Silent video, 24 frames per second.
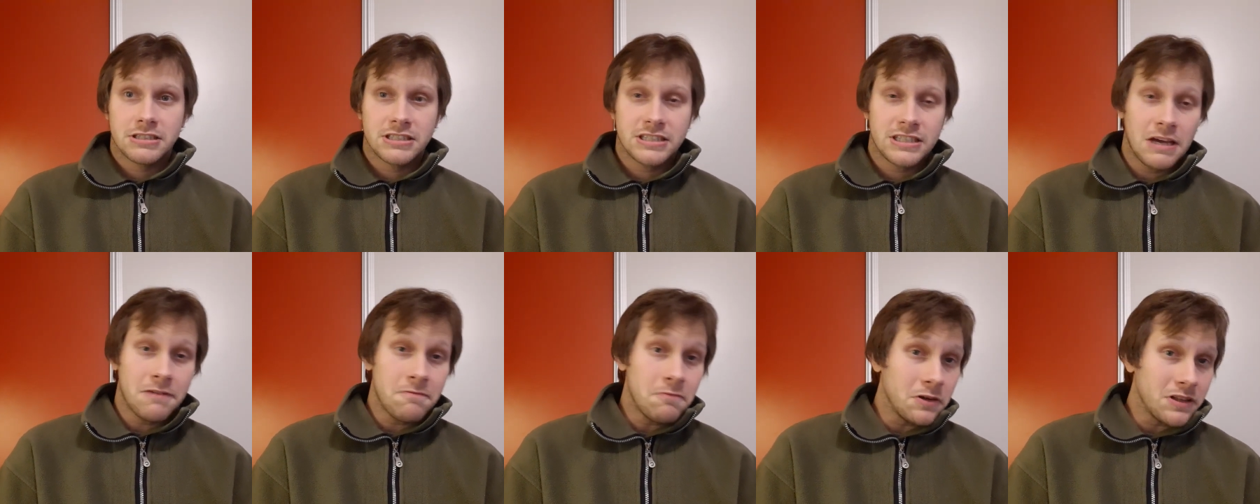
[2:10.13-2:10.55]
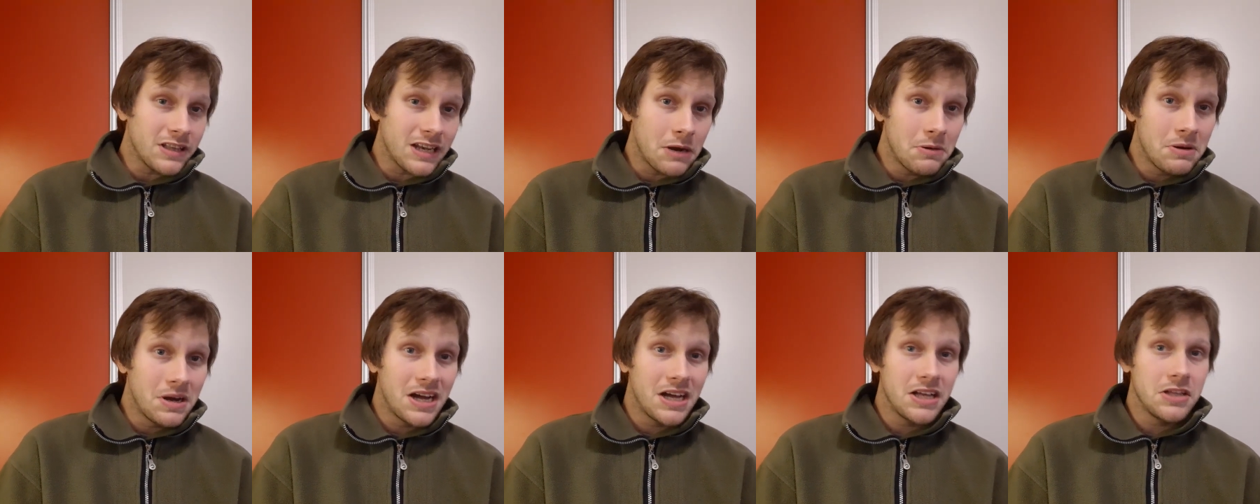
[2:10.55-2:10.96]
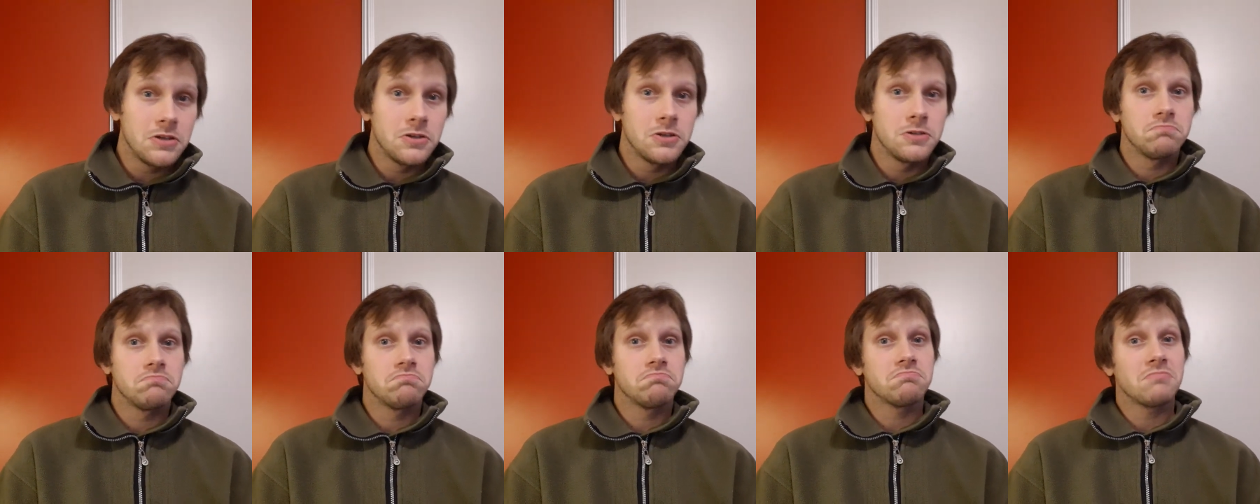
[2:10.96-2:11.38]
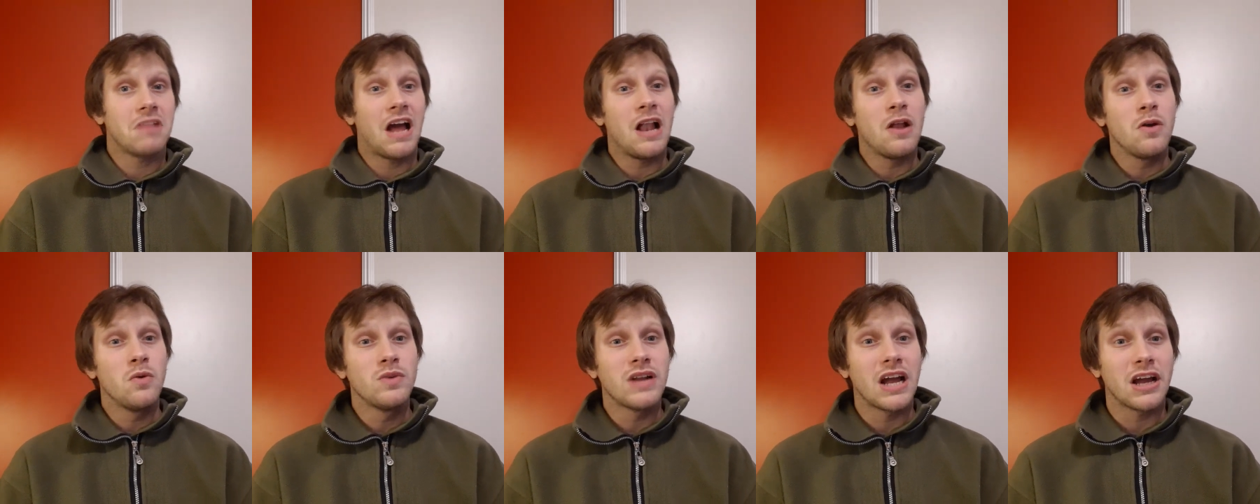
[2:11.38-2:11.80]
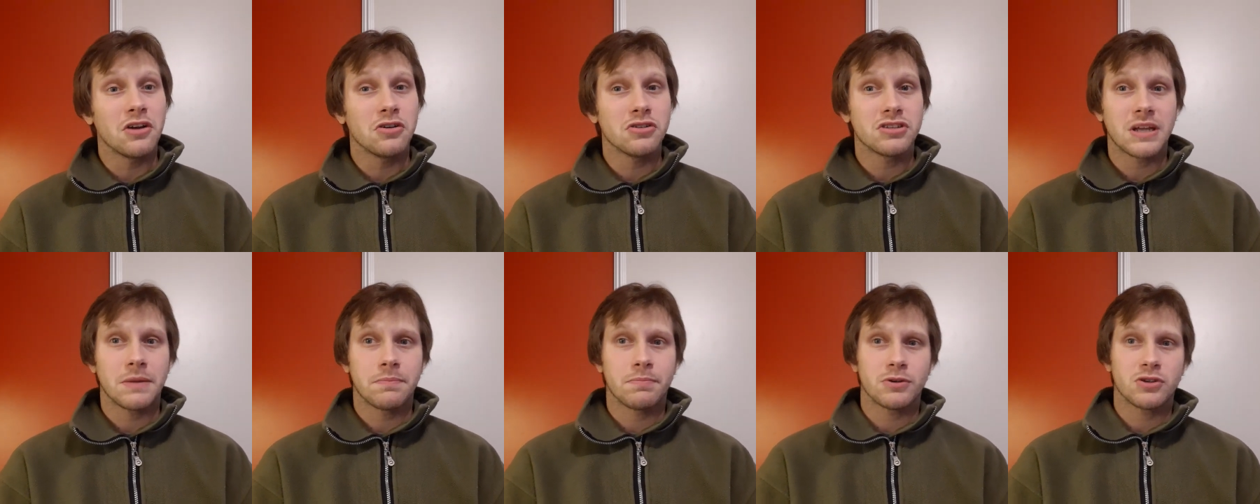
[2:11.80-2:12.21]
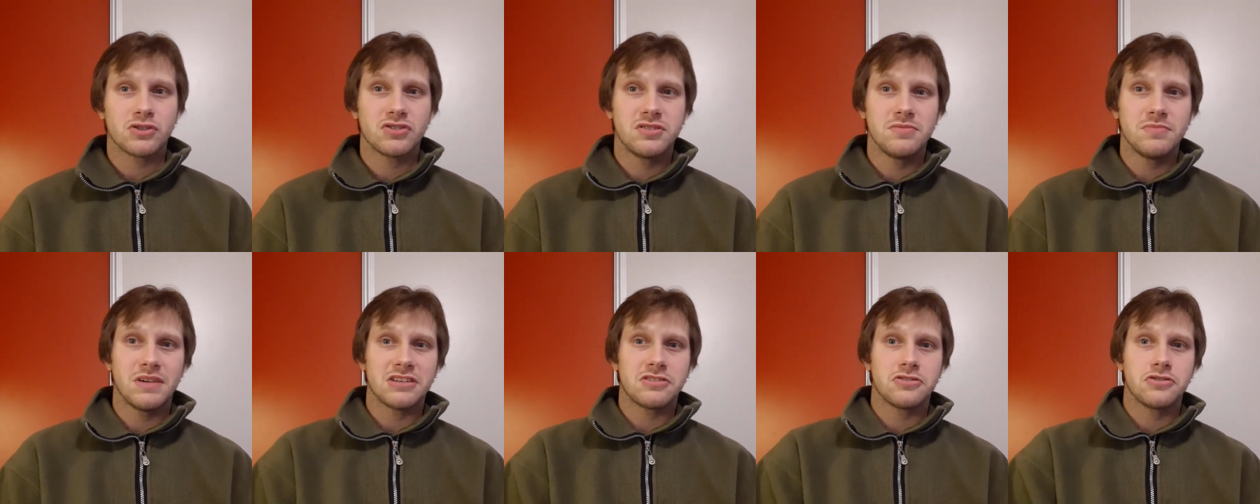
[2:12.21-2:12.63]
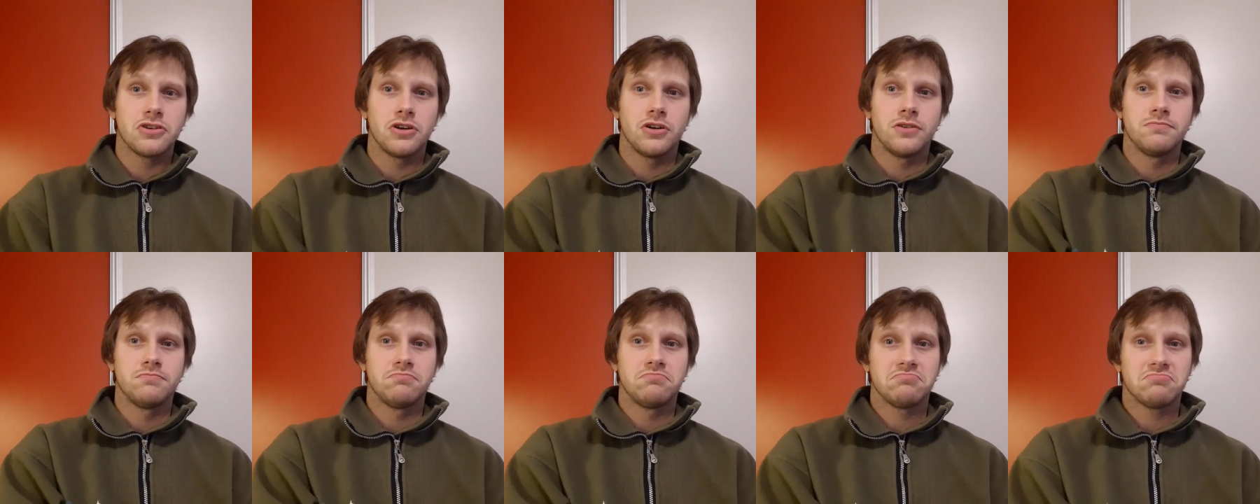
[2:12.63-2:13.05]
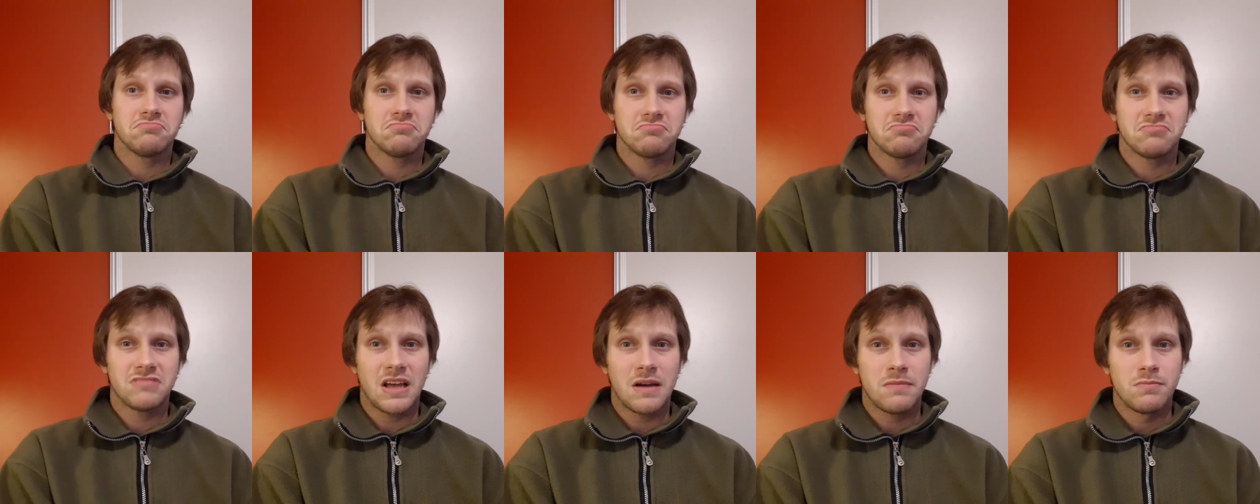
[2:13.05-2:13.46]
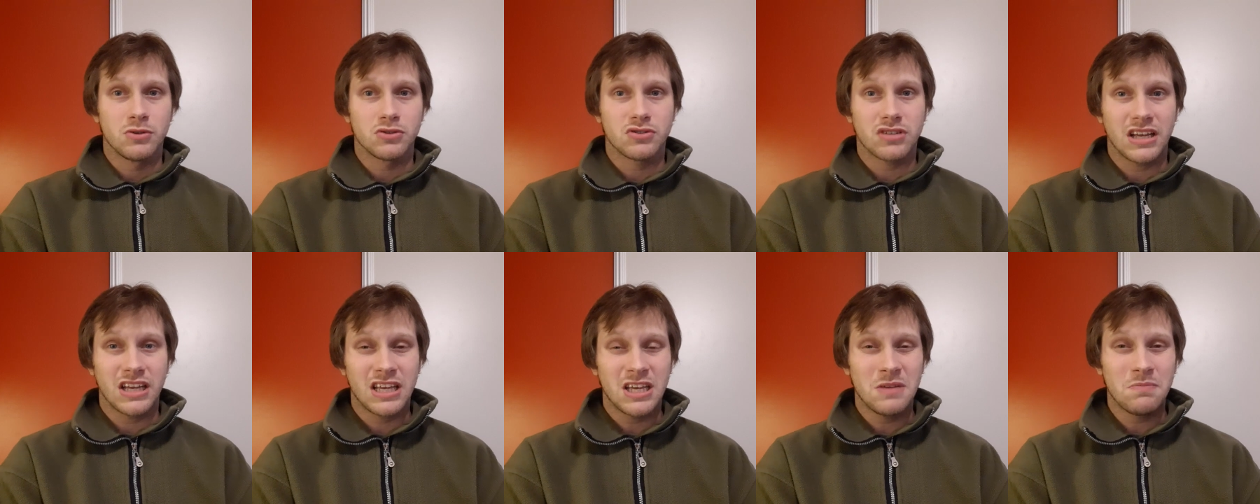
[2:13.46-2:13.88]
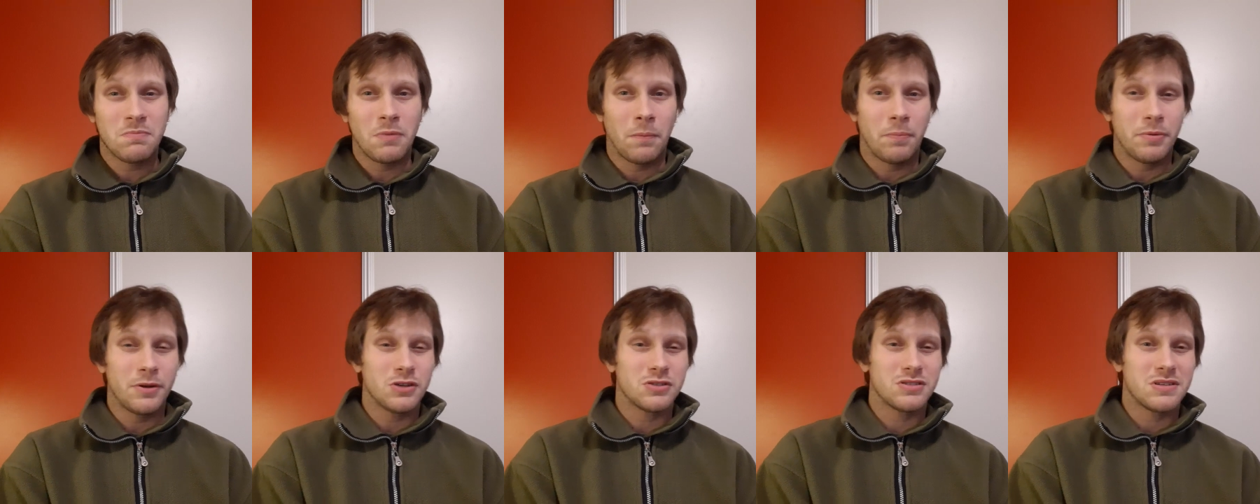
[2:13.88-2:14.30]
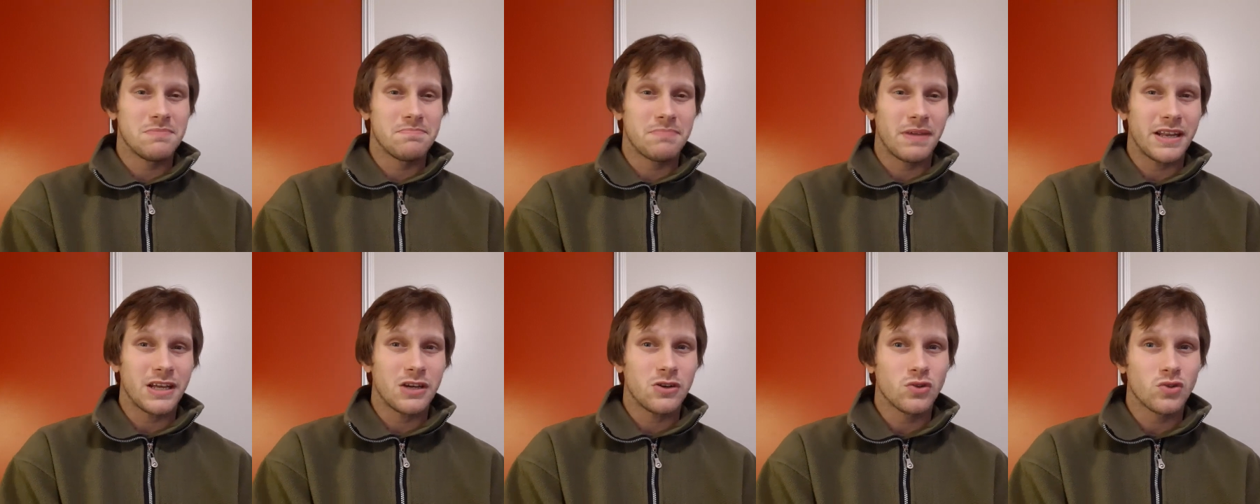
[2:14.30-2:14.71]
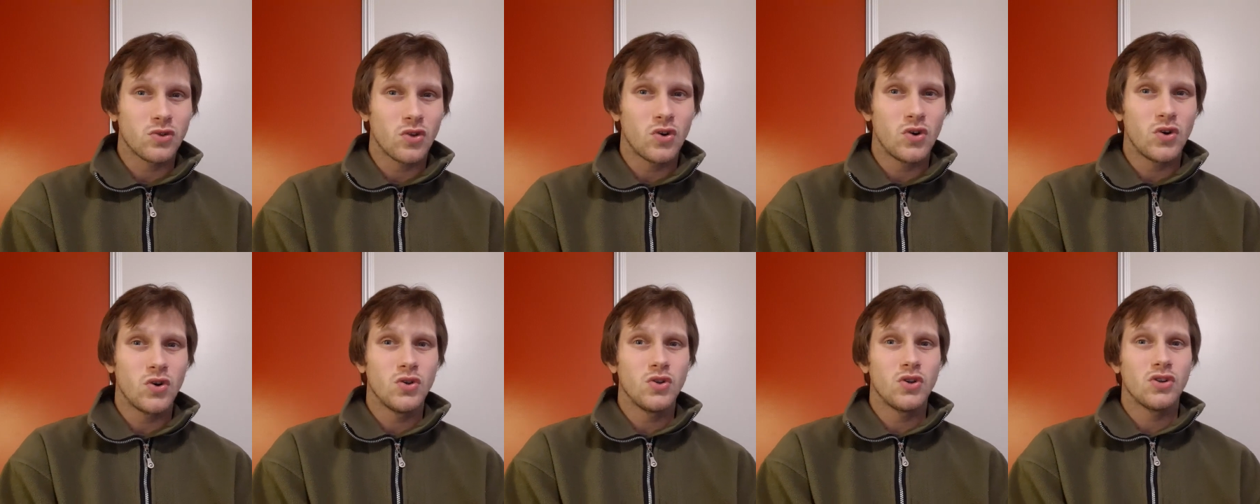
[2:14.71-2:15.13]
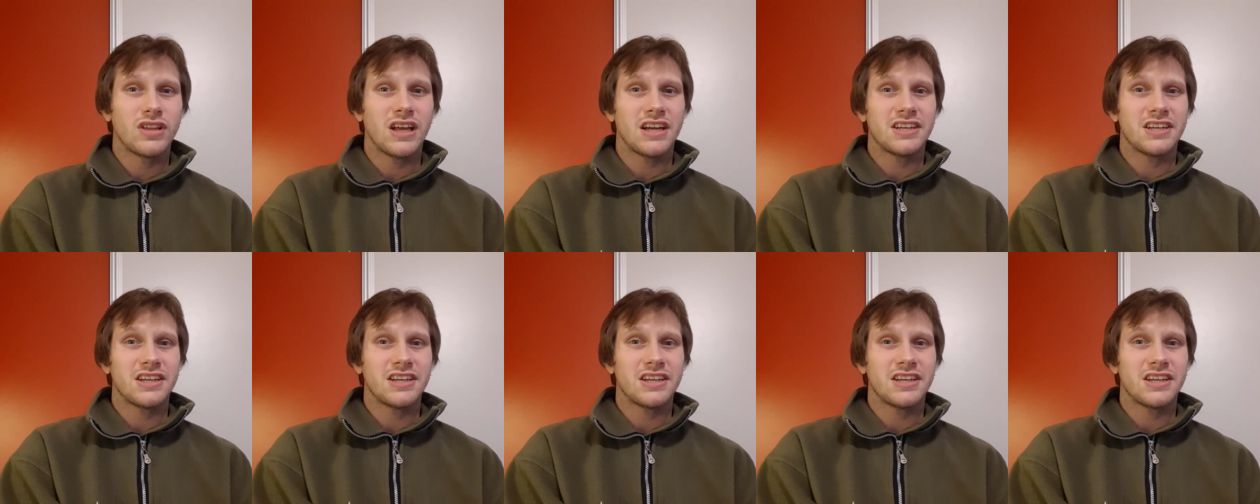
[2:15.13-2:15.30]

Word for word: Que fue tramado, alguna que otra aproximación de ambos equipos, pero se emparejó todo.